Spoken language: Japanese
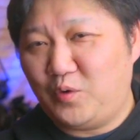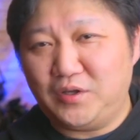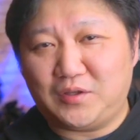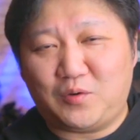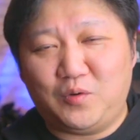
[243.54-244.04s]
こう
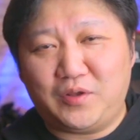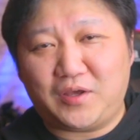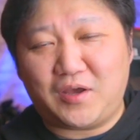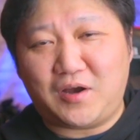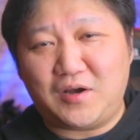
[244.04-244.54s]
やってこれ
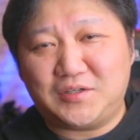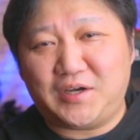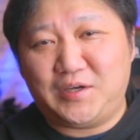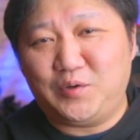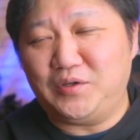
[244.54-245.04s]
だけ画角
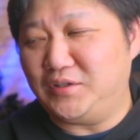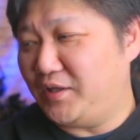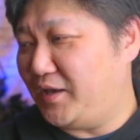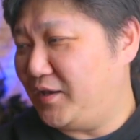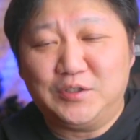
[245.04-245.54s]
が広いん
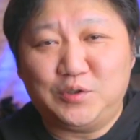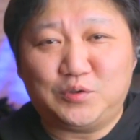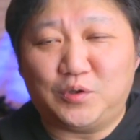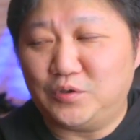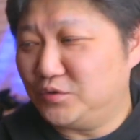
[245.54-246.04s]
で
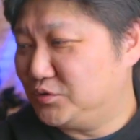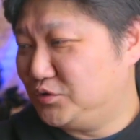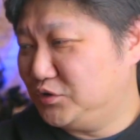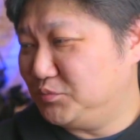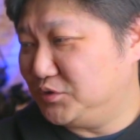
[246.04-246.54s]
ちょっと
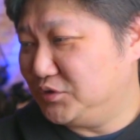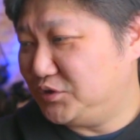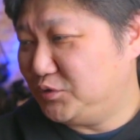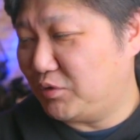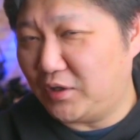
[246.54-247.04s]
ズーム
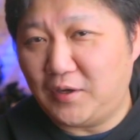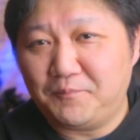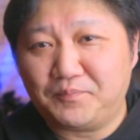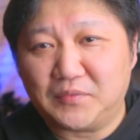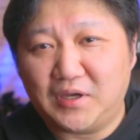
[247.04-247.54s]
しようか
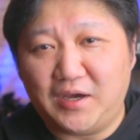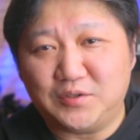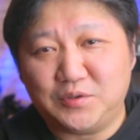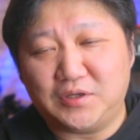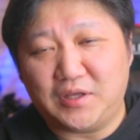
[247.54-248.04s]
な
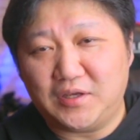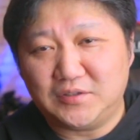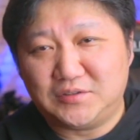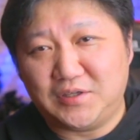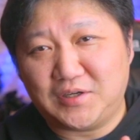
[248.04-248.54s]
はいそれでは
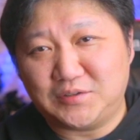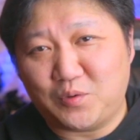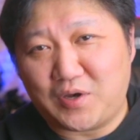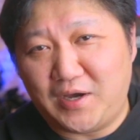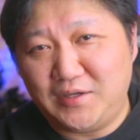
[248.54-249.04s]
ね全画
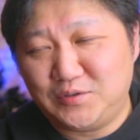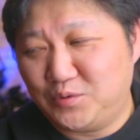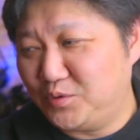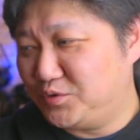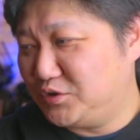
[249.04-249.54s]
素解
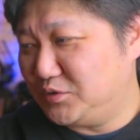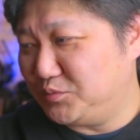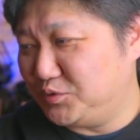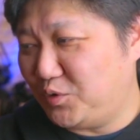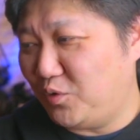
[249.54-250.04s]
像度
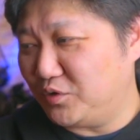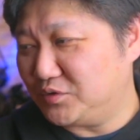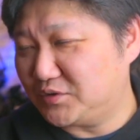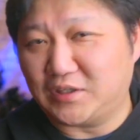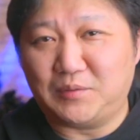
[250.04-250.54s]
ズームを
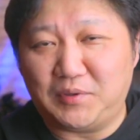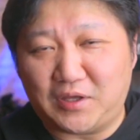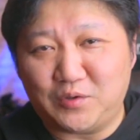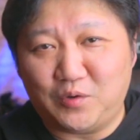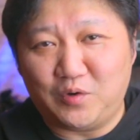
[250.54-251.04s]
使ってみ
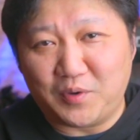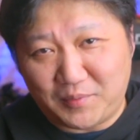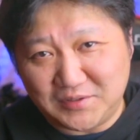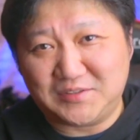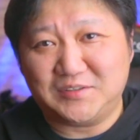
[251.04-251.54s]
たいと思い
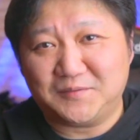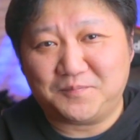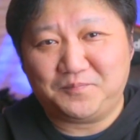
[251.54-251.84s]
ます